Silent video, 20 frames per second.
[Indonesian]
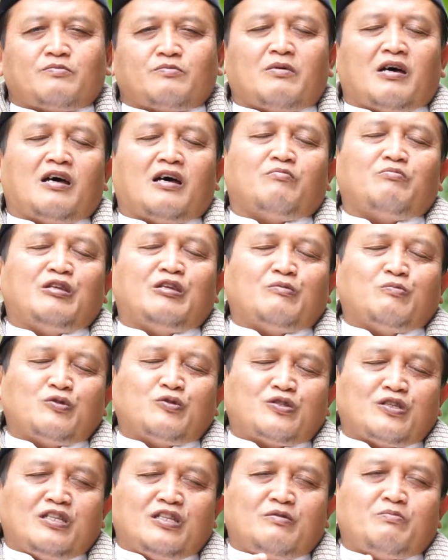"Mamin
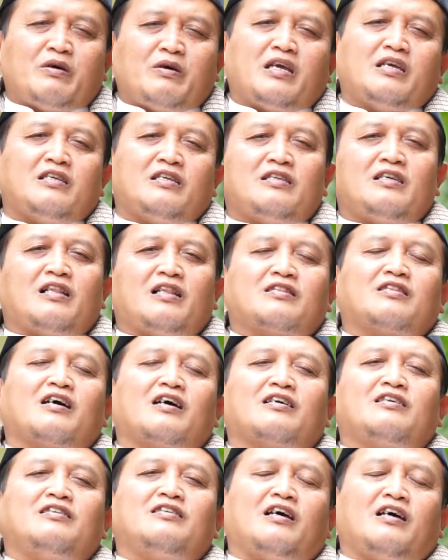muslimaini
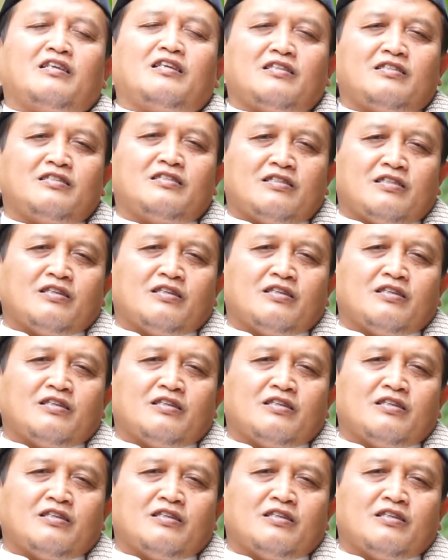yaltaqiyani,